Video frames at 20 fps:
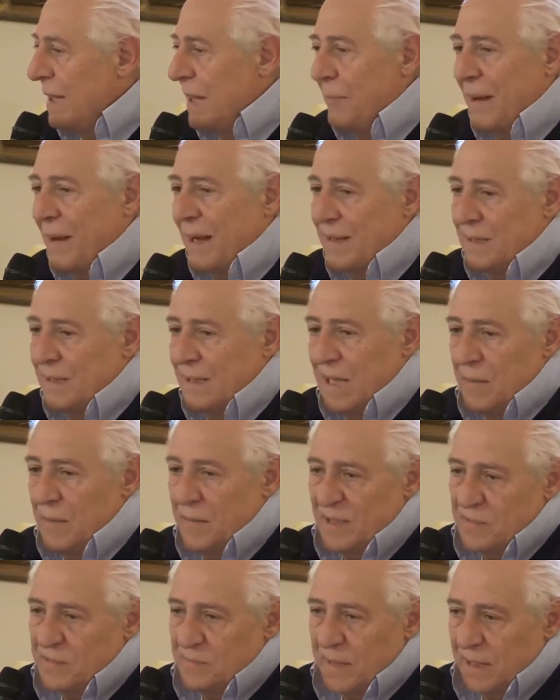da parte dei
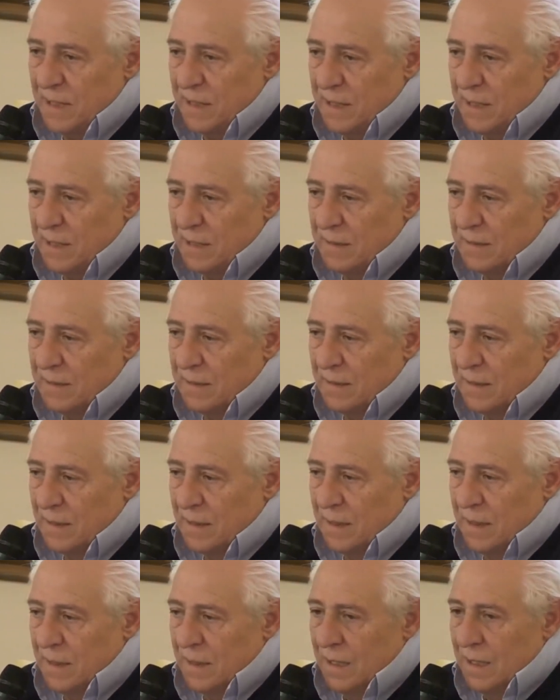mass media
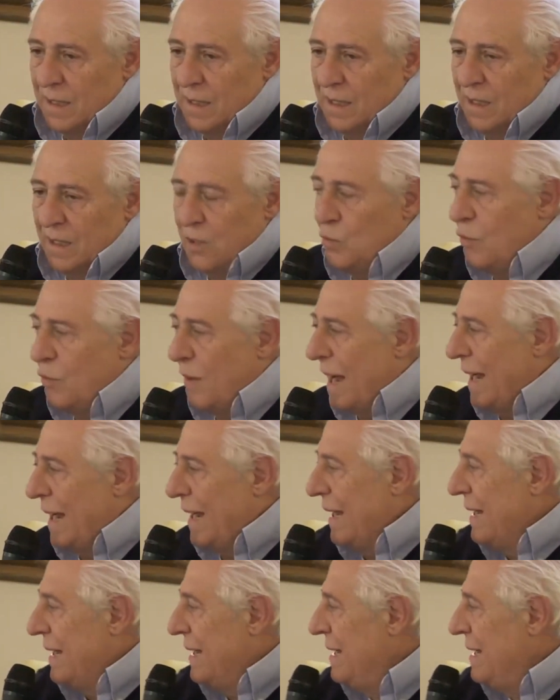il quale